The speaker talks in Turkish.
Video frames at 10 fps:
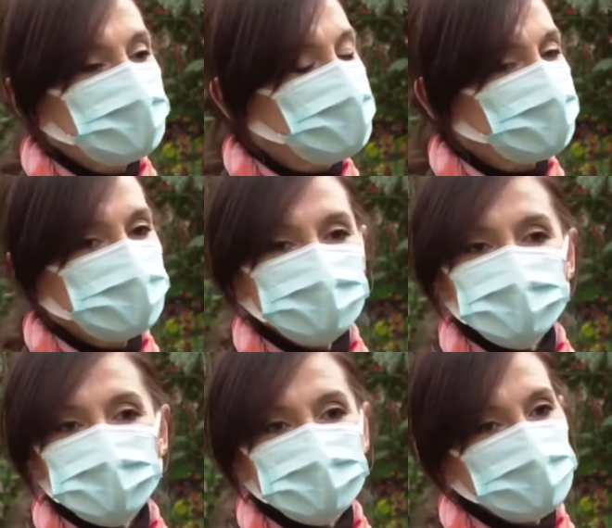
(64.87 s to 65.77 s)
hiç
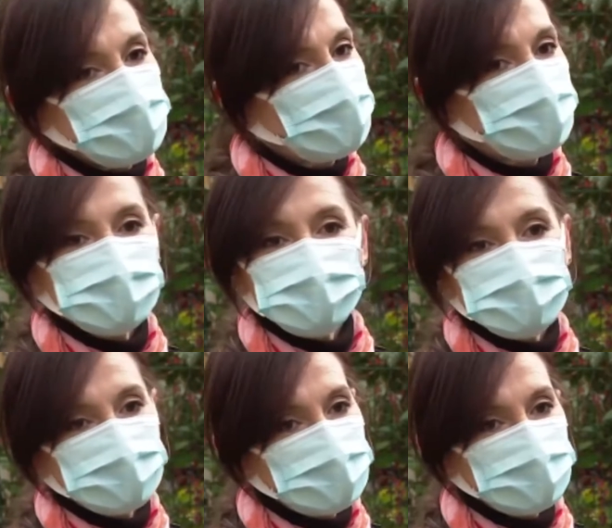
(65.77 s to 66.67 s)
olumsuz bir şey
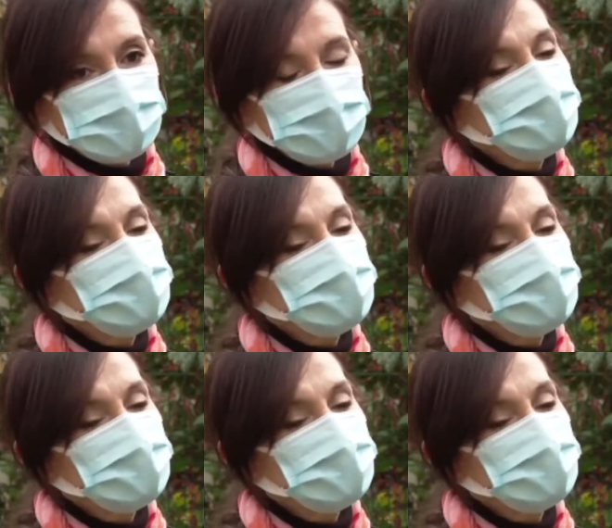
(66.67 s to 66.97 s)
konuşmadık.